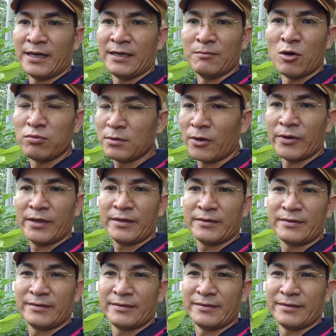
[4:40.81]
trên 4 tuổi
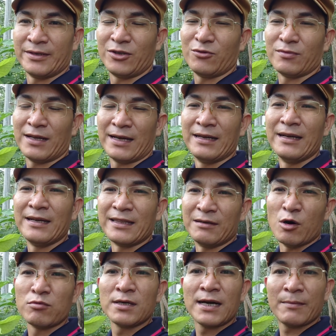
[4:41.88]
nói chung là
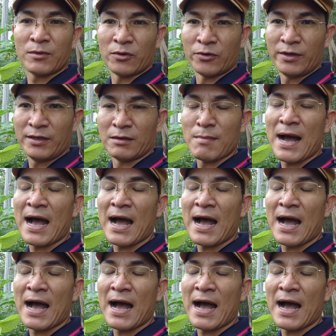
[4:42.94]
từ 4 đến 5 tuổi